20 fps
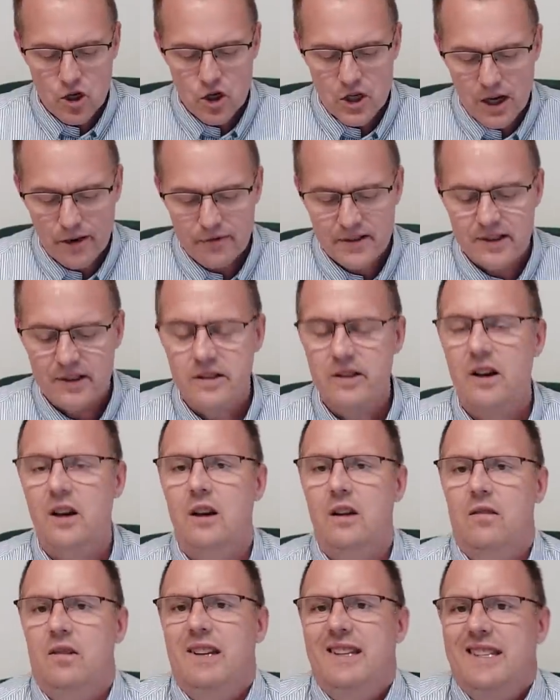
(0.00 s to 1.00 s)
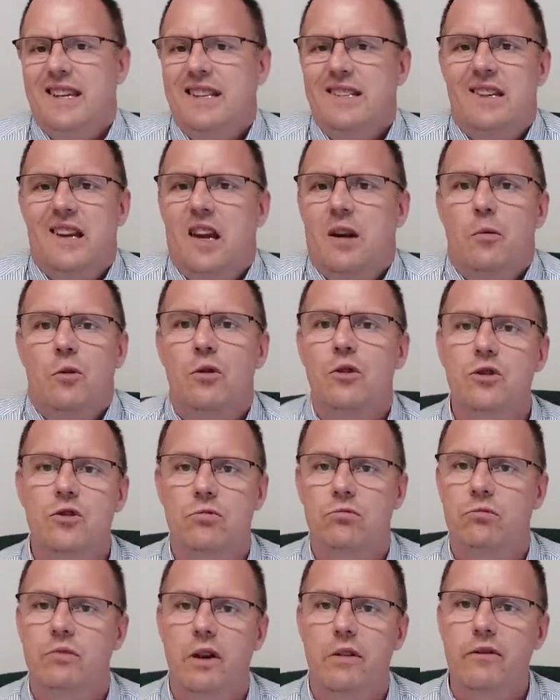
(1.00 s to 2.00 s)
schafft sich ja
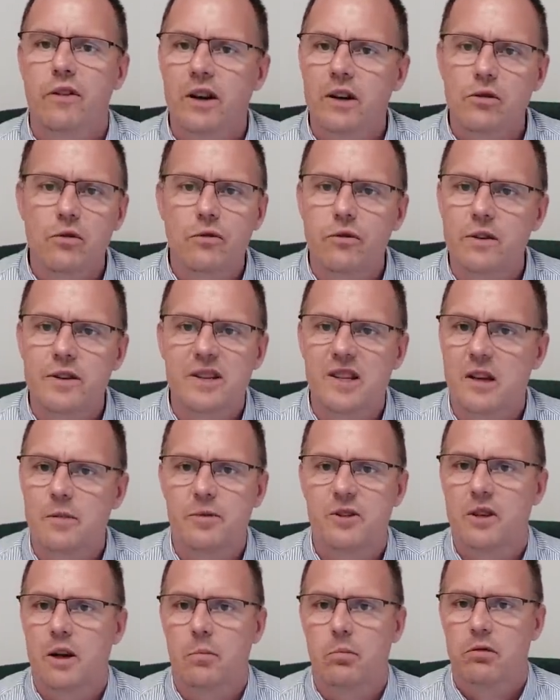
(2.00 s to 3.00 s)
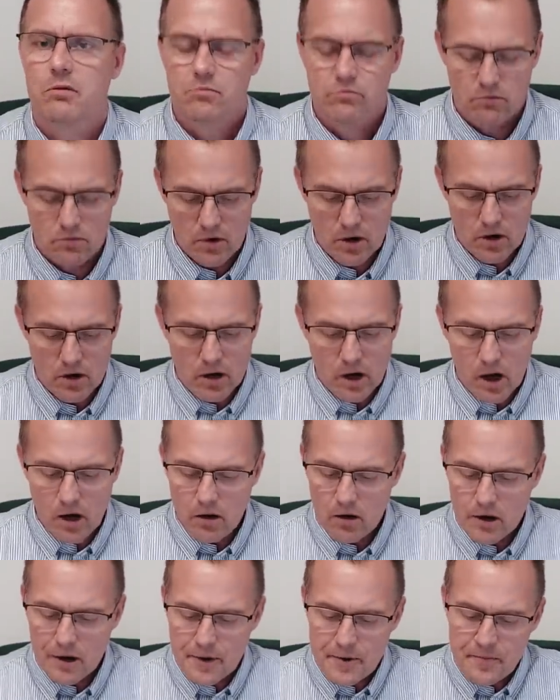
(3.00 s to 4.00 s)
gesetzgeberisch de facto von selbst ab.
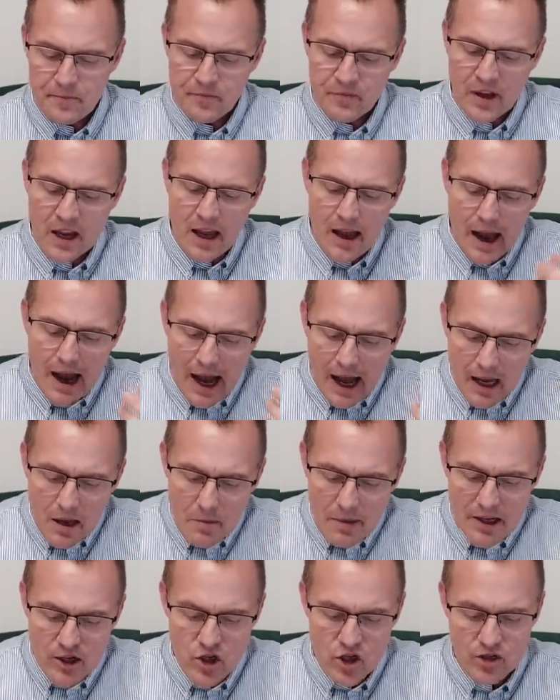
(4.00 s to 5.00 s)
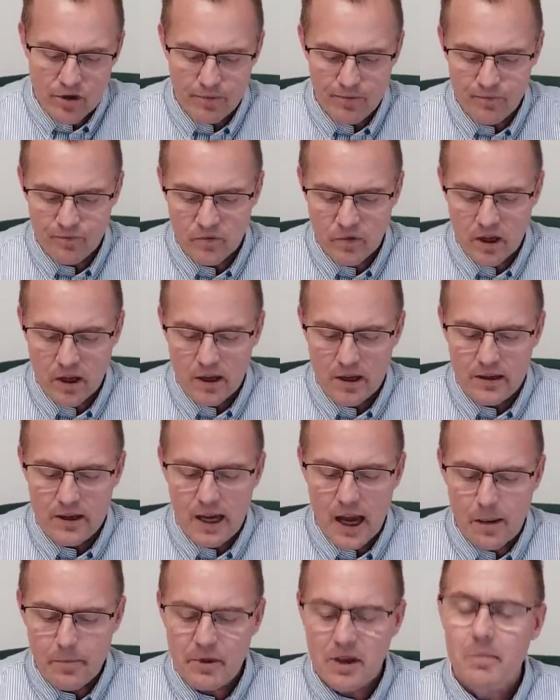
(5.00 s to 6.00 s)
Ja? Alle Menschen,
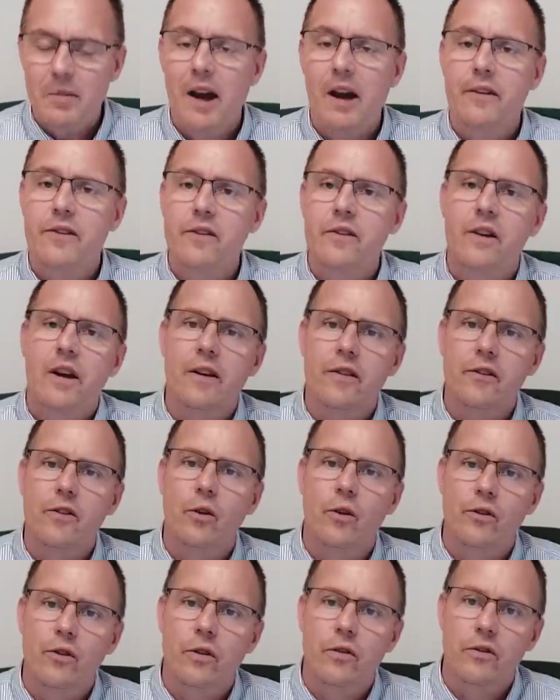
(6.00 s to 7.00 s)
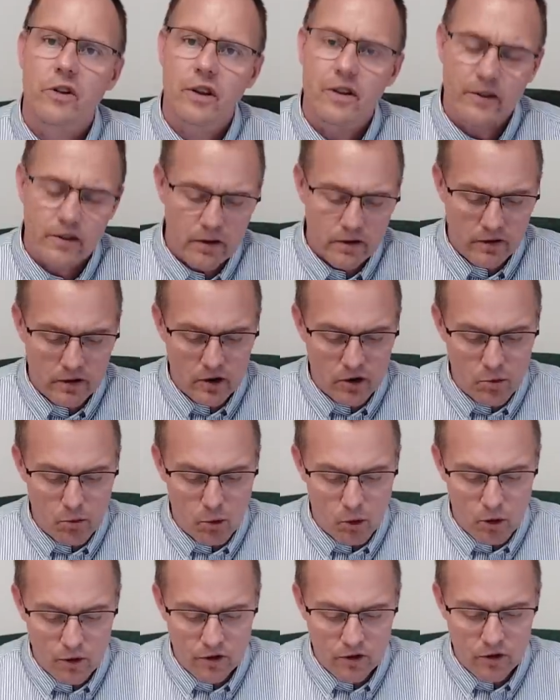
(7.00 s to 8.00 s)
die ab dem 01.01.1964
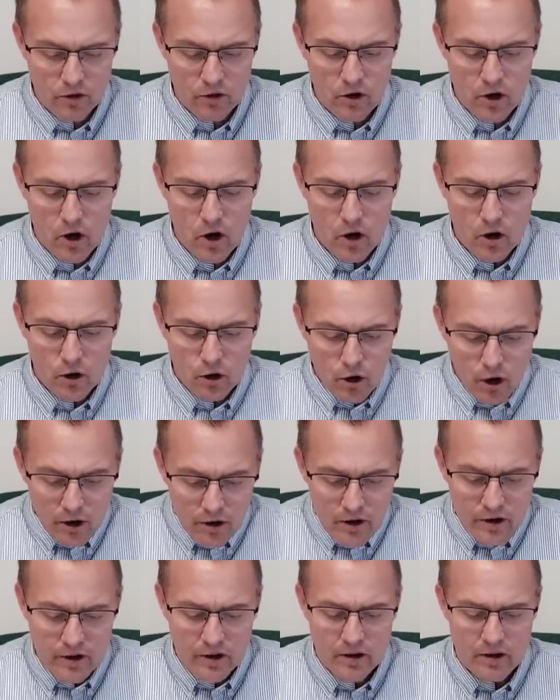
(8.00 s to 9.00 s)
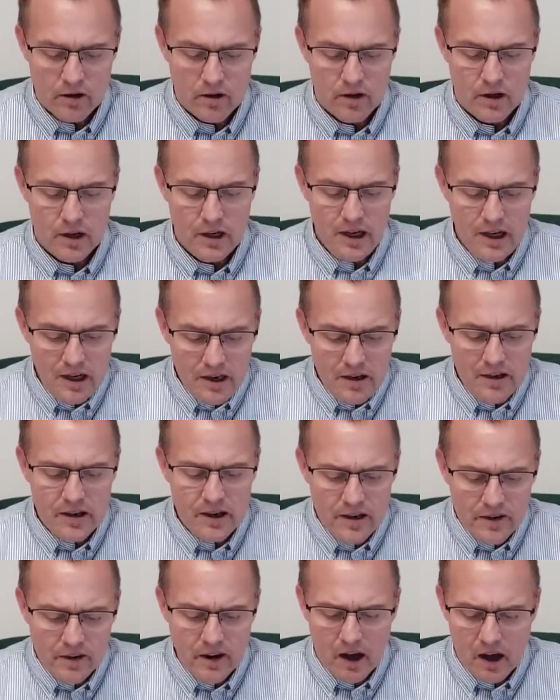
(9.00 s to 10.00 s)
geboren sind, können in
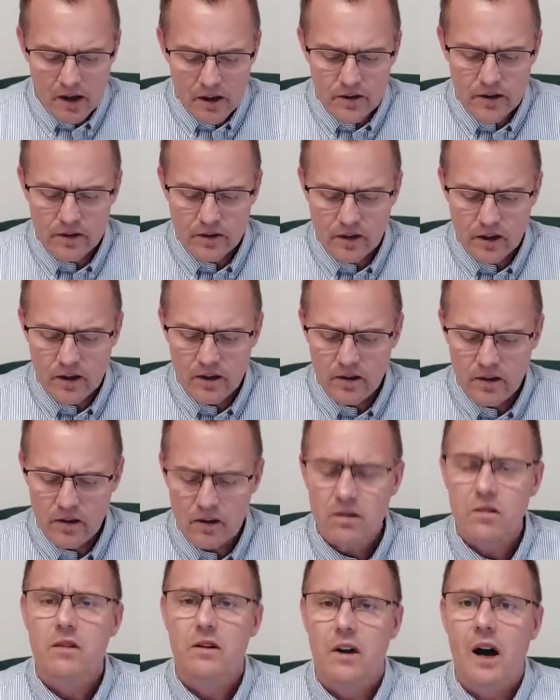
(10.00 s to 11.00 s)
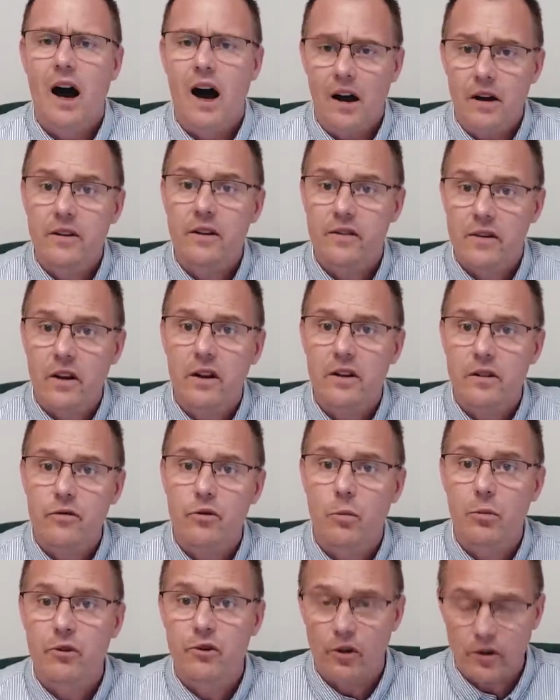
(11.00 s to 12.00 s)
diese Altersrente, Altersrente
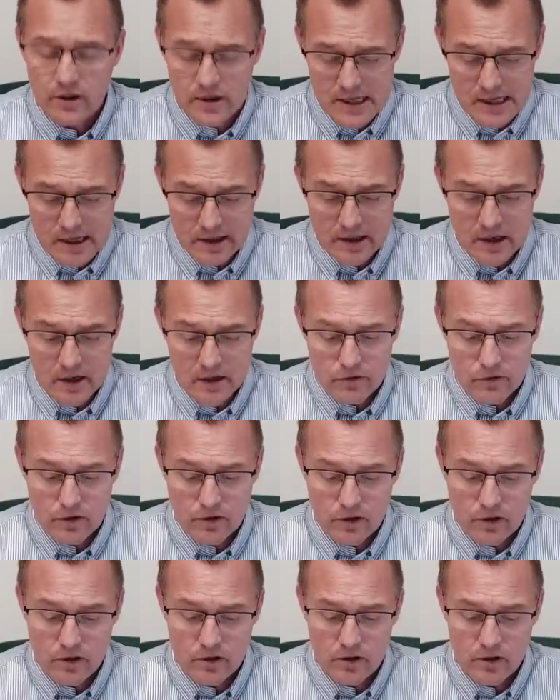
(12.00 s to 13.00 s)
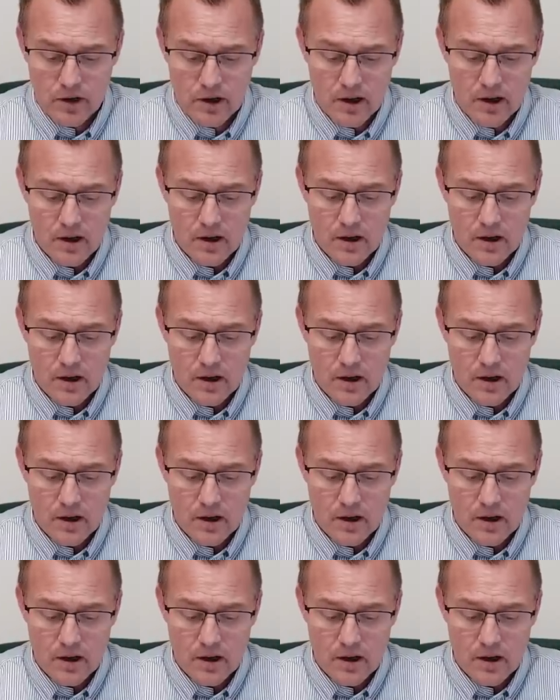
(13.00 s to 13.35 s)
für besonders langjährig Versicherte,